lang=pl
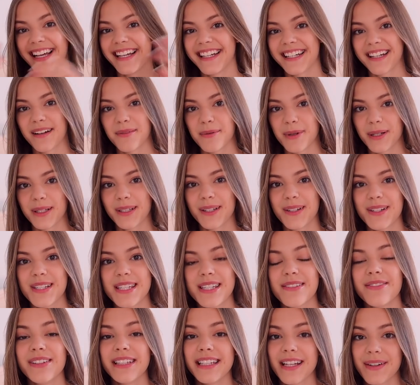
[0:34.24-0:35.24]
Hejka moi
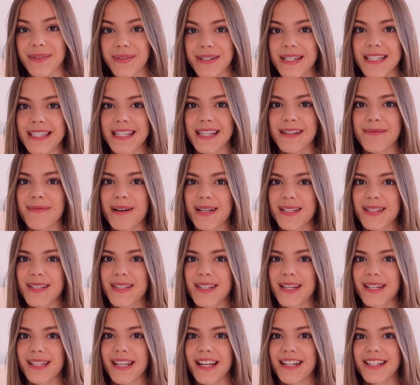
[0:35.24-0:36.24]
drodzy, witam wszystkich bardzo
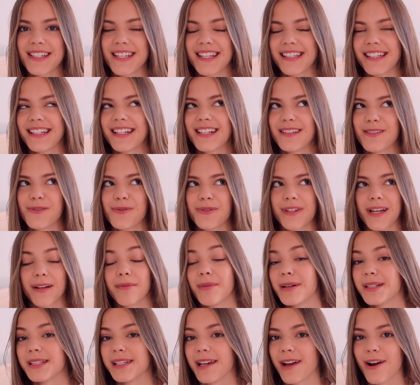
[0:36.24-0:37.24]
serdecznie, teraz już tak
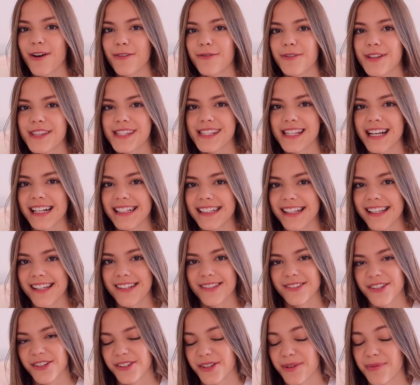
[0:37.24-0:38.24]
bardziej oficjalnie
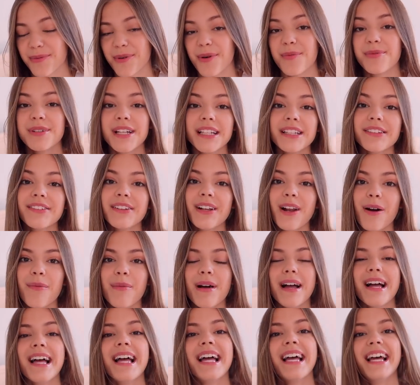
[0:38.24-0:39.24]
niż to co było przed chwilą
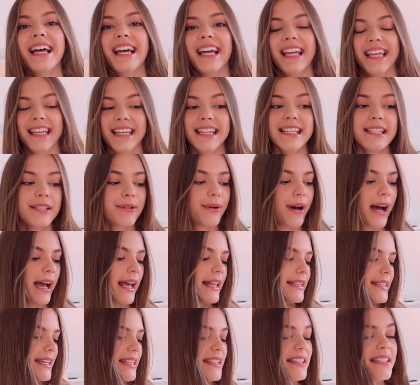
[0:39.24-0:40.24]
I
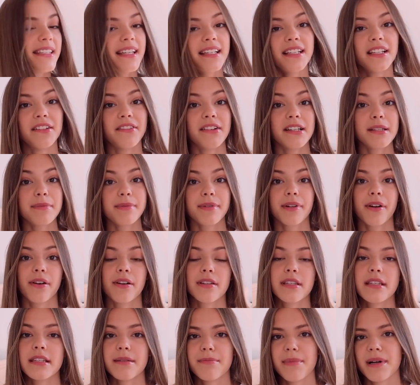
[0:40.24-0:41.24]
słuchajcie, dzisiaj do Was
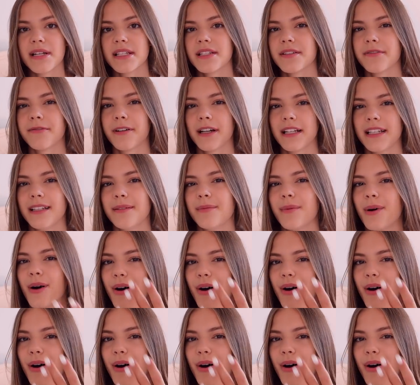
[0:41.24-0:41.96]
przychodzę z bardzo fajnym